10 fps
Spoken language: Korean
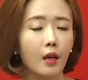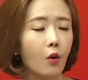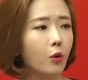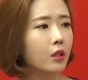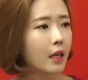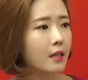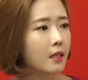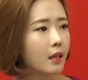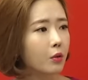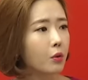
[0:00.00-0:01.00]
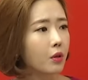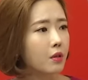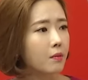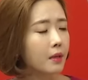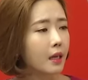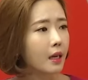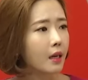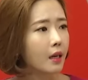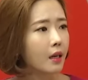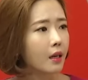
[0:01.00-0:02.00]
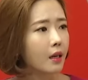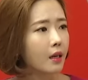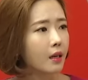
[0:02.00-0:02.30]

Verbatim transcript: 어느 단지가 또 그렇습니까? 네,